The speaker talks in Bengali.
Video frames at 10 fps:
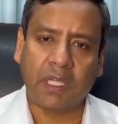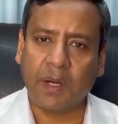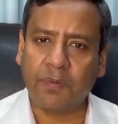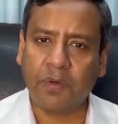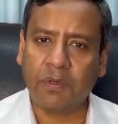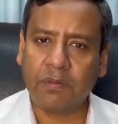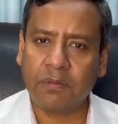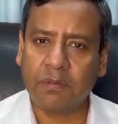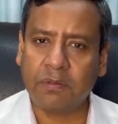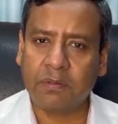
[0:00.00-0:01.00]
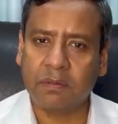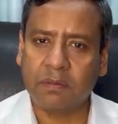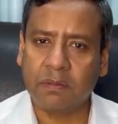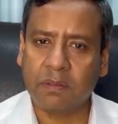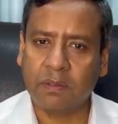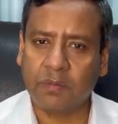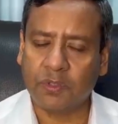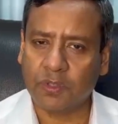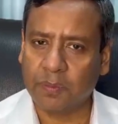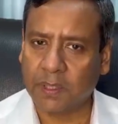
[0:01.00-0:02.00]
তারপর
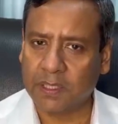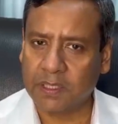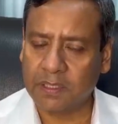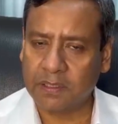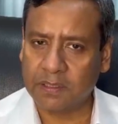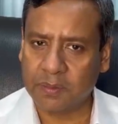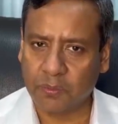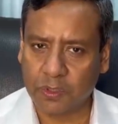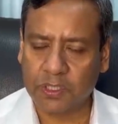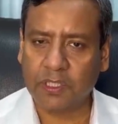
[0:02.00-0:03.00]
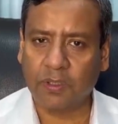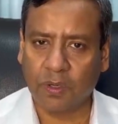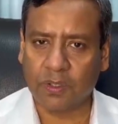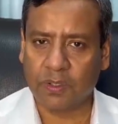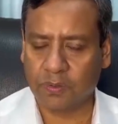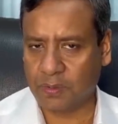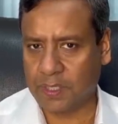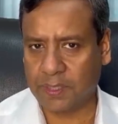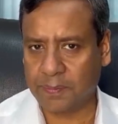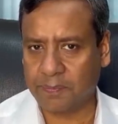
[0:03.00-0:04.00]
মুসলমানদের যে মসজিদ ধ্বংস
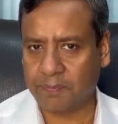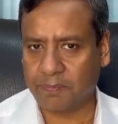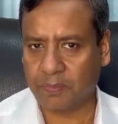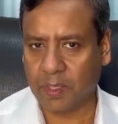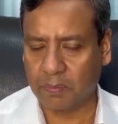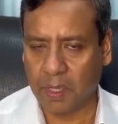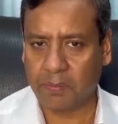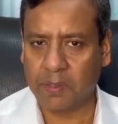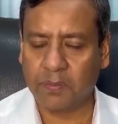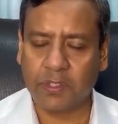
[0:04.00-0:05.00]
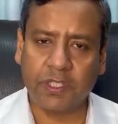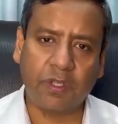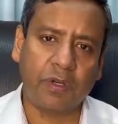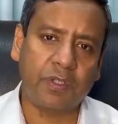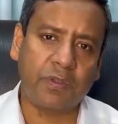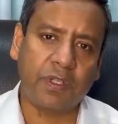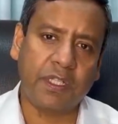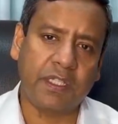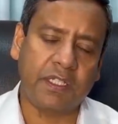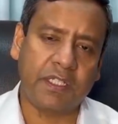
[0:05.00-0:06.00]
করে বাবরি মসজিদ ধ্বংস করে
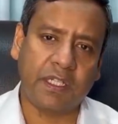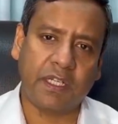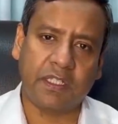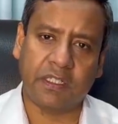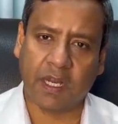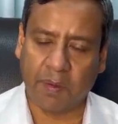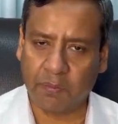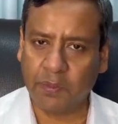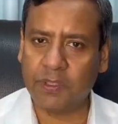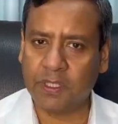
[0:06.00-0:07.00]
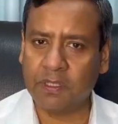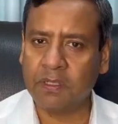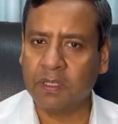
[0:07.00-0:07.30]
তিনি সেখানে যে রাম মন্দির